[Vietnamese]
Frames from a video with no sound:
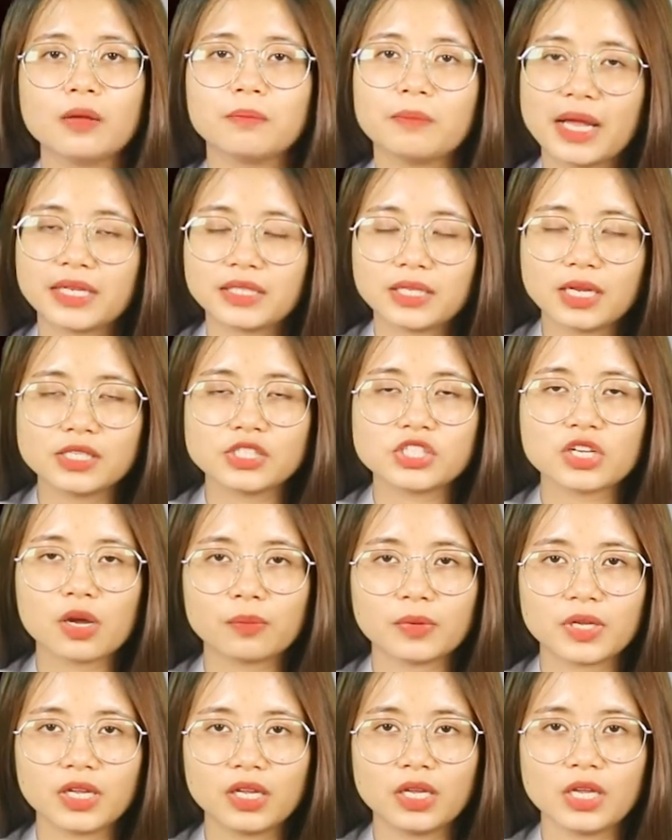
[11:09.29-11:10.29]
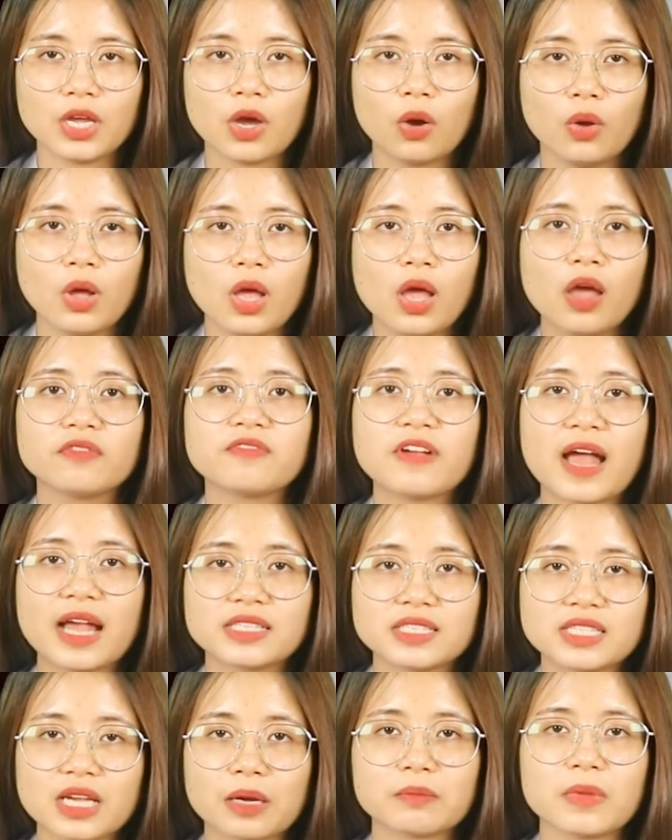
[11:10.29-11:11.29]
Bạn thận trọng khi yêu
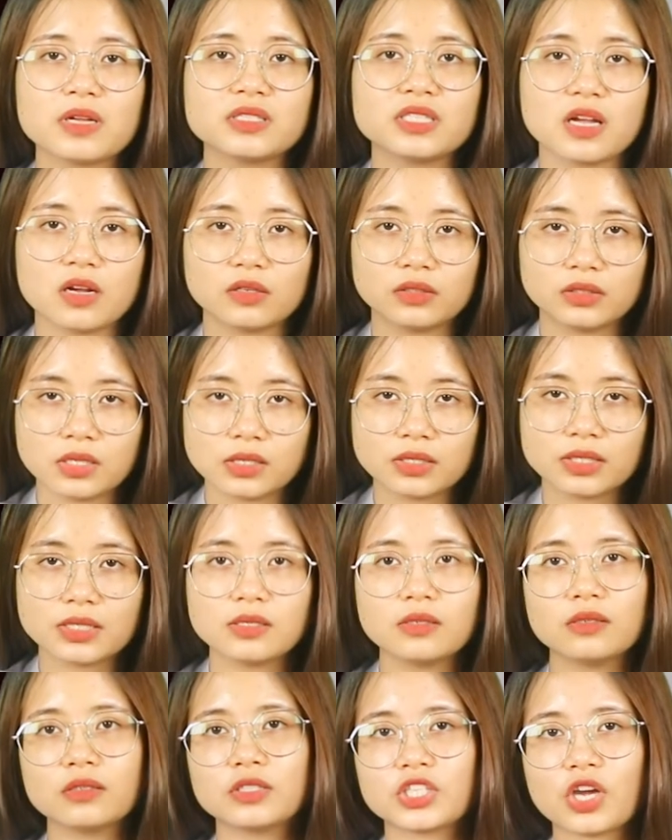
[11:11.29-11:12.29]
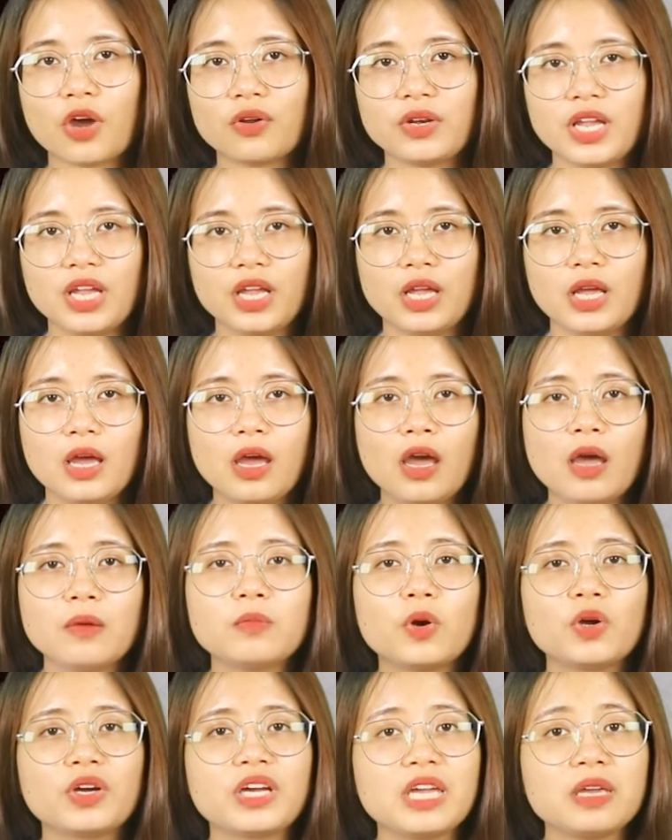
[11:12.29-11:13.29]
và chẳng bao giờ thực sự cho đi
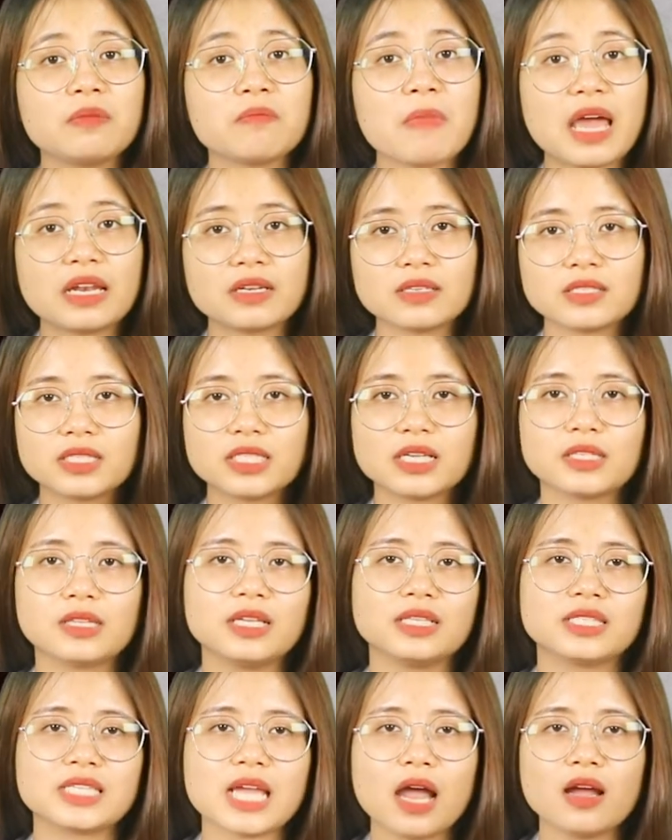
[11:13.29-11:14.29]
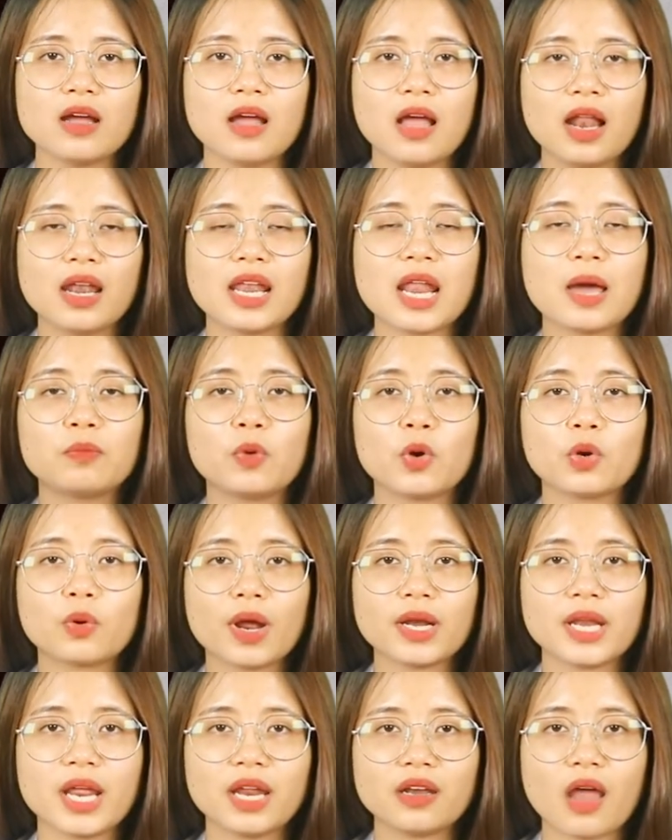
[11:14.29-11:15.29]
một khi bạn chưa tin chắc là mối
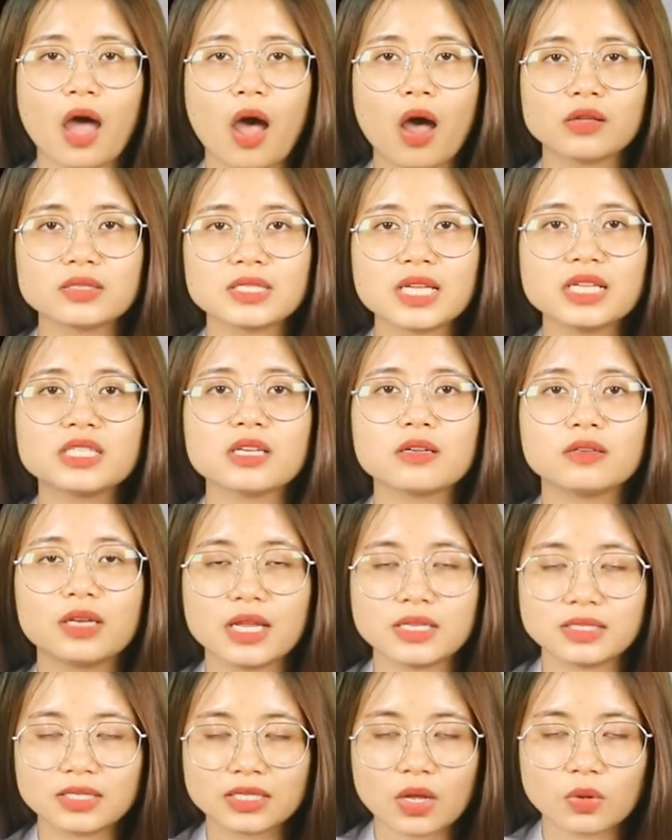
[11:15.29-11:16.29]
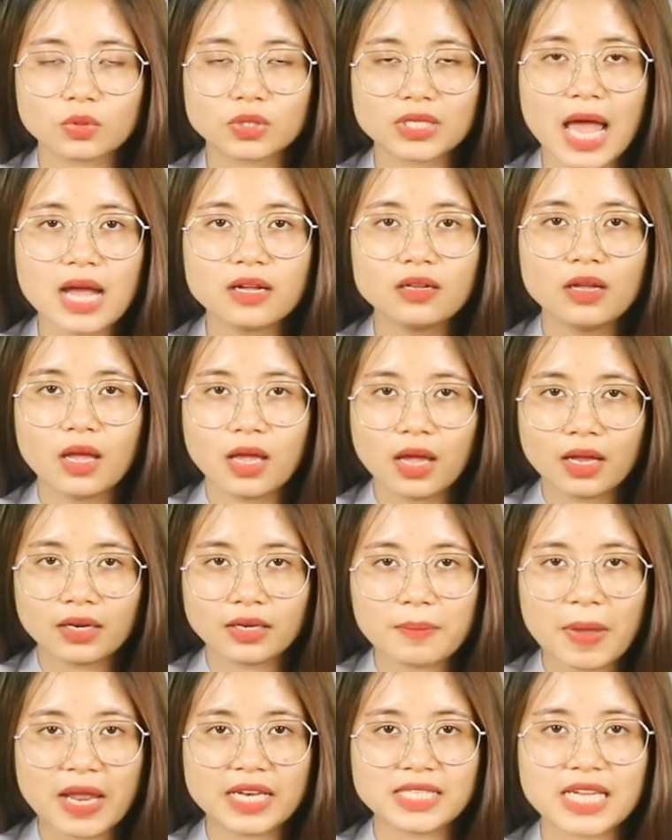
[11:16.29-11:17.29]
quan hệ đó sẽ trở nên sâu sắc,
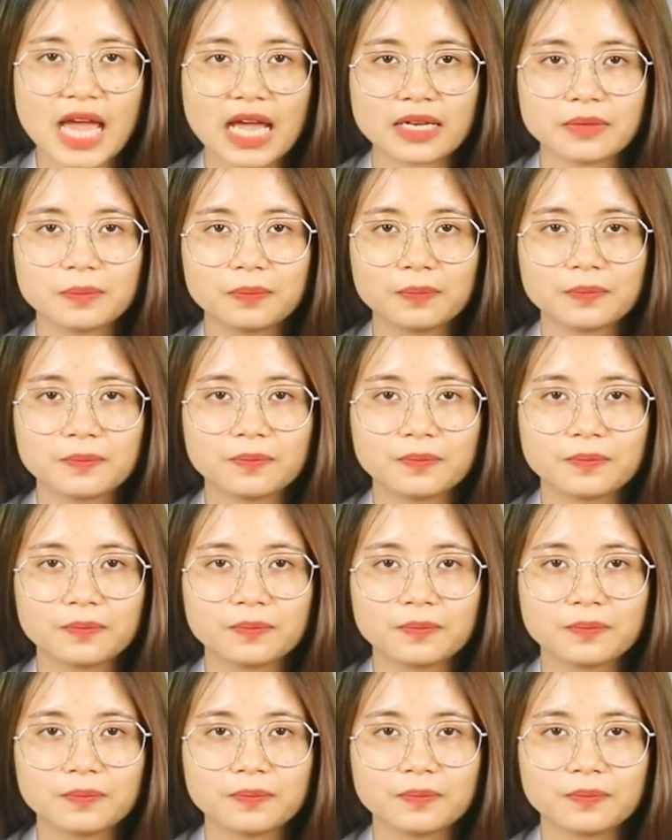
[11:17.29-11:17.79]
bền chặt.